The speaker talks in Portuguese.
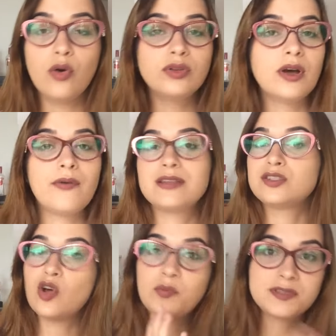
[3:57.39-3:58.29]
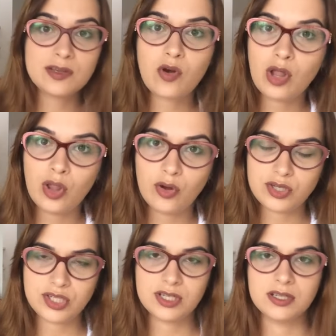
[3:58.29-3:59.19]
ou não é só
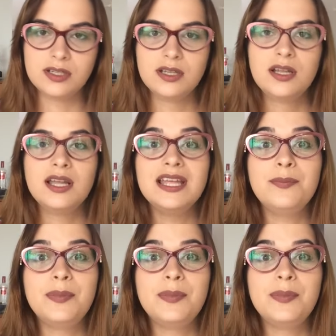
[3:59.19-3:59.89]
psicológica e